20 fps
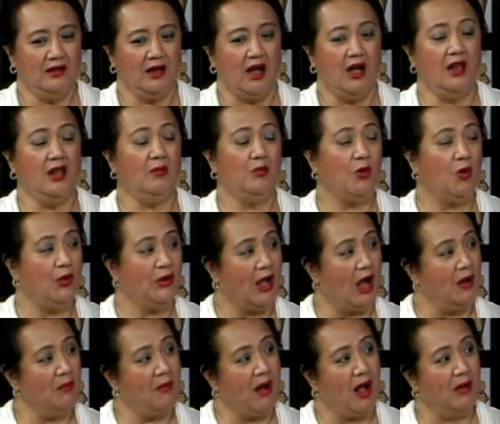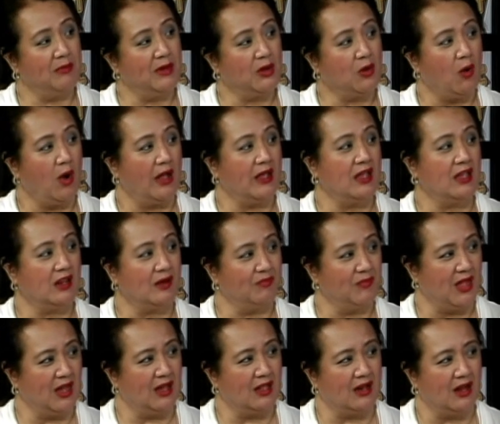alam ko na ang mami ko ay hirap
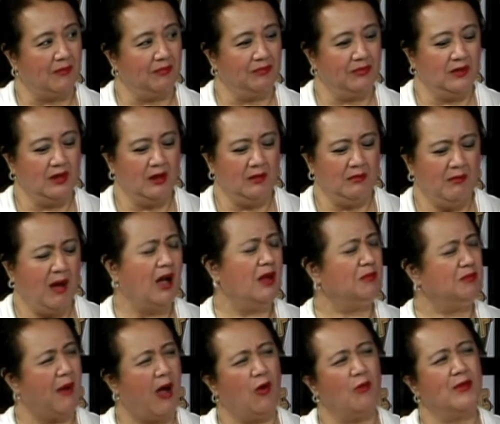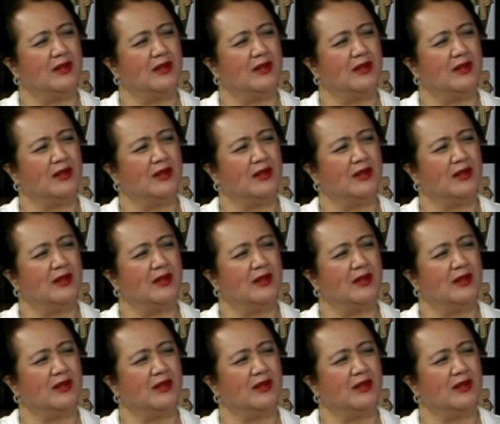na hirap bakit pa ako